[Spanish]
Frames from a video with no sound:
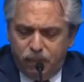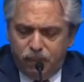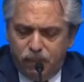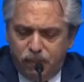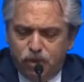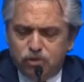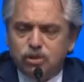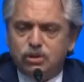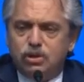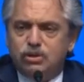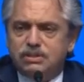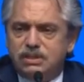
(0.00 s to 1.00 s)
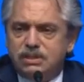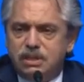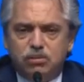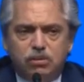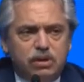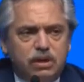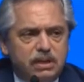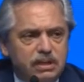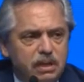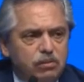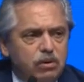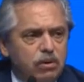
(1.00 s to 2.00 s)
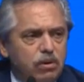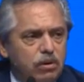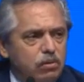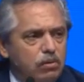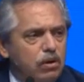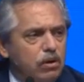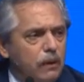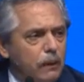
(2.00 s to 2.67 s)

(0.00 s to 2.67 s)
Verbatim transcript: nosotros sentimos que estamos como